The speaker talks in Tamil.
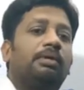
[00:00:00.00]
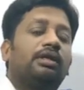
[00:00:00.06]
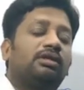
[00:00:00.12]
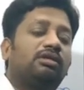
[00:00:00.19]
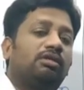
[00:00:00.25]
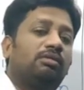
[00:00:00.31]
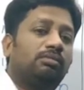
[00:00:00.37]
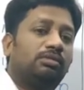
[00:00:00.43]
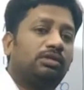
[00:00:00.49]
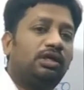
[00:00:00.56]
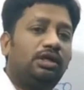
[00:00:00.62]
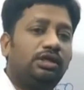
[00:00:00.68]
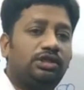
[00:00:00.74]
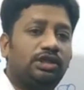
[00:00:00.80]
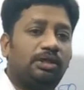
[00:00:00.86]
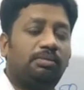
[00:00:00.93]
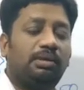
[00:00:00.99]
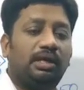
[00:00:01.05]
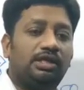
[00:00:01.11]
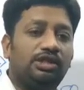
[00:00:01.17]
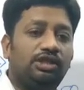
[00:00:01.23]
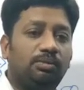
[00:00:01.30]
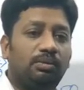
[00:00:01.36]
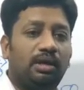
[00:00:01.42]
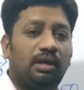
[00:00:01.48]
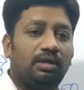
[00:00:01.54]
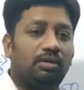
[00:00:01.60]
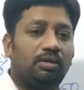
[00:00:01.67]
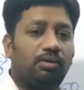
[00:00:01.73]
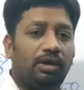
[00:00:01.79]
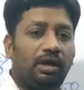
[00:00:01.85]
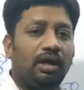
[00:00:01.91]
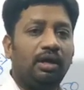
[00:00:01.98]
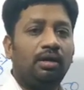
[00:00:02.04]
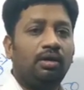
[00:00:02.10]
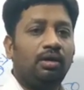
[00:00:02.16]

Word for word: பார்த்துக்கணும் தேர்டு சாப்டர் அல்ஜிபரால் இருக்கக்கூடிய